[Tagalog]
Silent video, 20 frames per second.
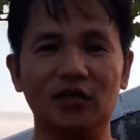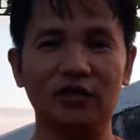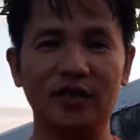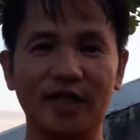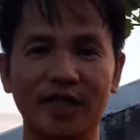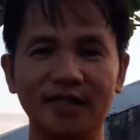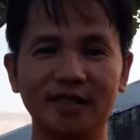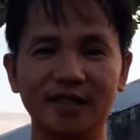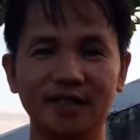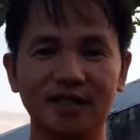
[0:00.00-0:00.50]

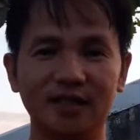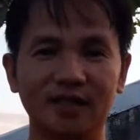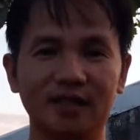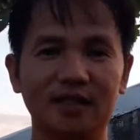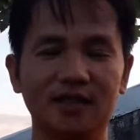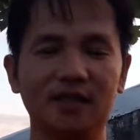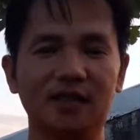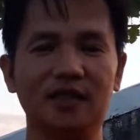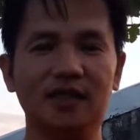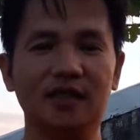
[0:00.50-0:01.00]
Alright?
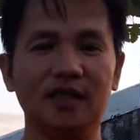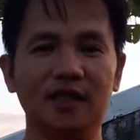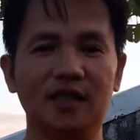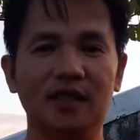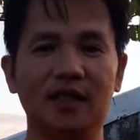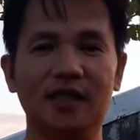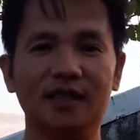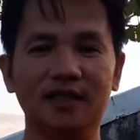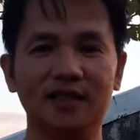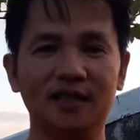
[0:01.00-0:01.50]

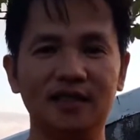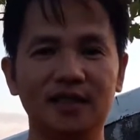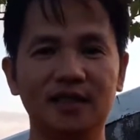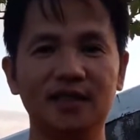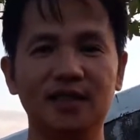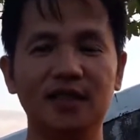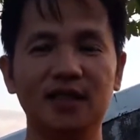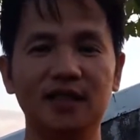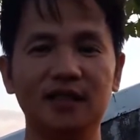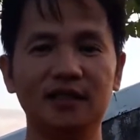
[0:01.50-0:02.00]

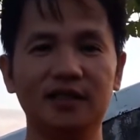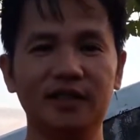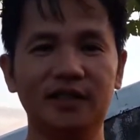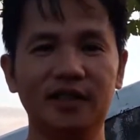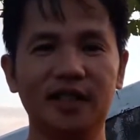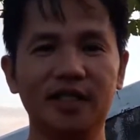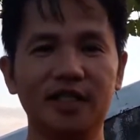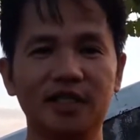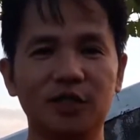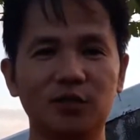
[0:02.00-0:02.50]
Until
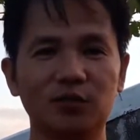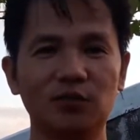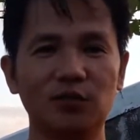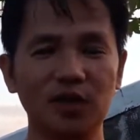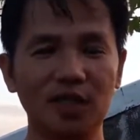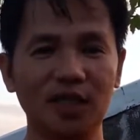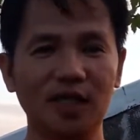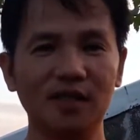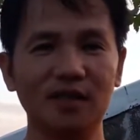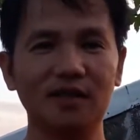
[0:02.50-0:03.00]
next
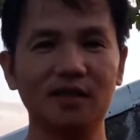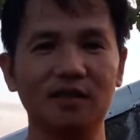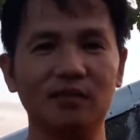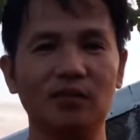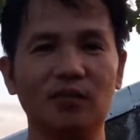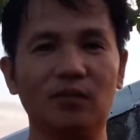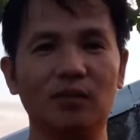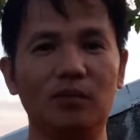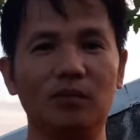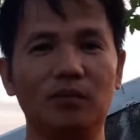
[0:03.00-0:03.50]
vlog,
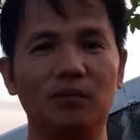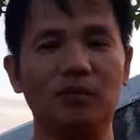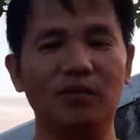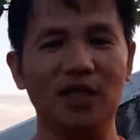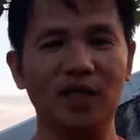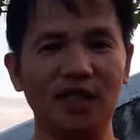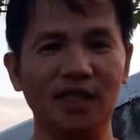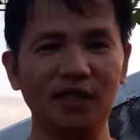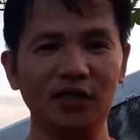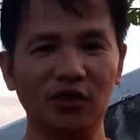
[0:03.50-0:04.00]

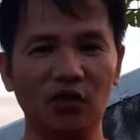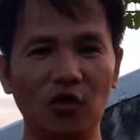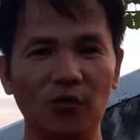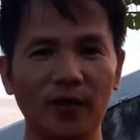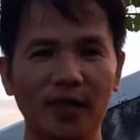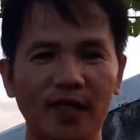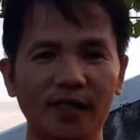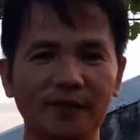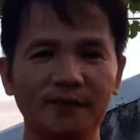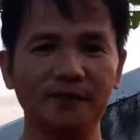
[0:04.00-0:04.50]
mga
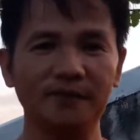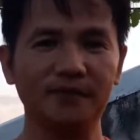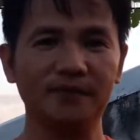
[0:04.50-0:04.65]
katropa.